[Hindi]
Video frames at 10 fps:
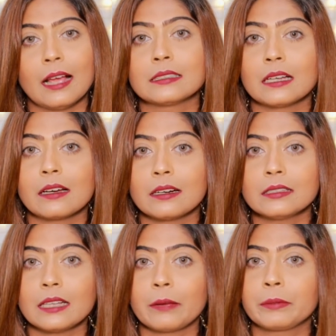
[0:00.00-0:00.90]
ऐसा
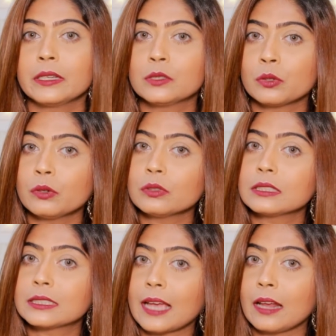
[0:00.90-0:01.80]
करने से आपकी जो
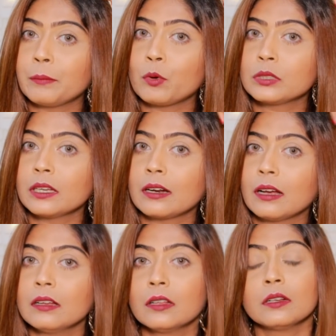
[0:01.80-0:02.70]
स्कैल्प होती है
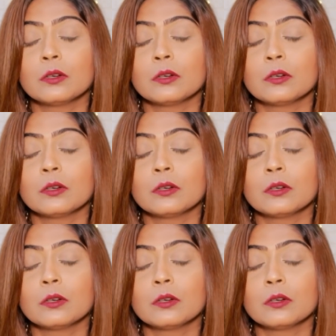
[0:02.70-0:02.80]
ना